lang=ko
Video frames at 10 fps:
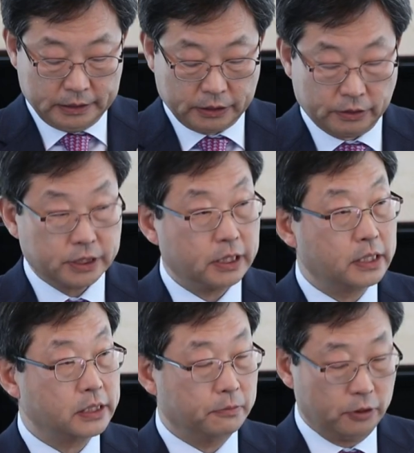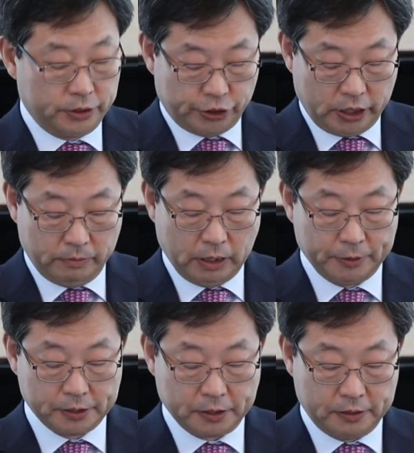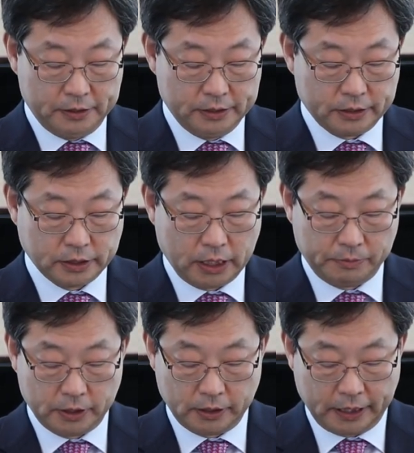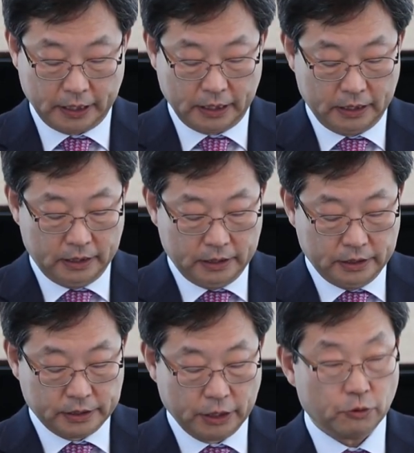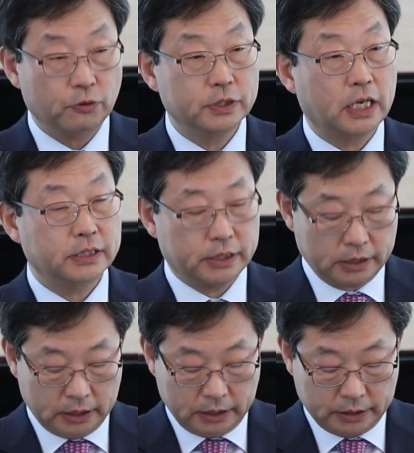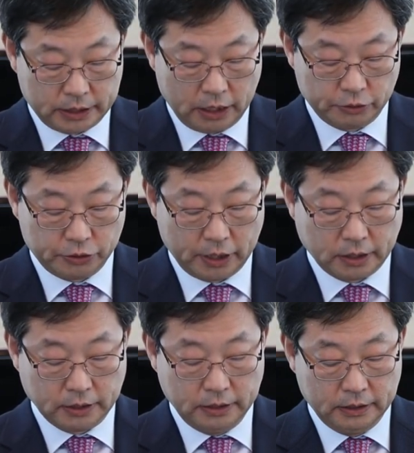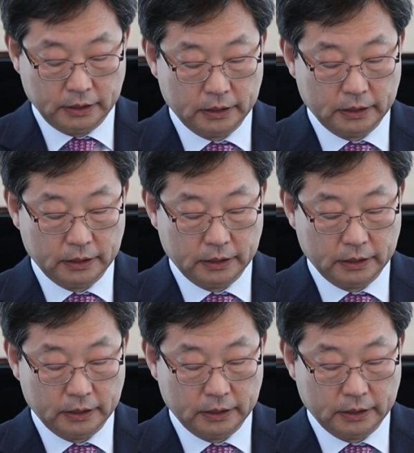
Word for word: 저는 지난 3월 취임하면서 선생님들께 새로운 가치를 창출하는